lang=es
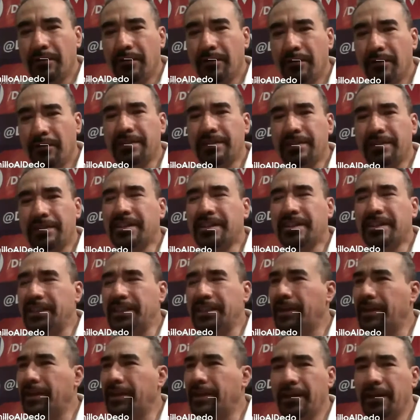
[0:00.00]
que haya
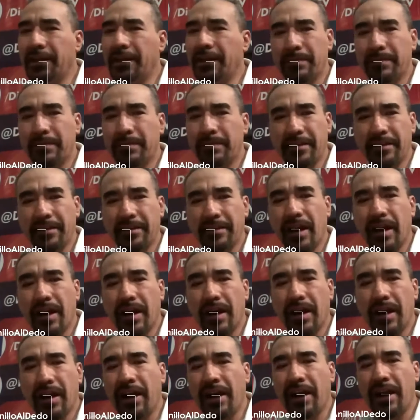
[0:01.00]
pasado a
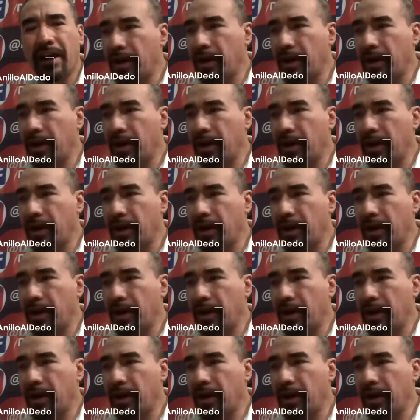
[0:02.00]
Europa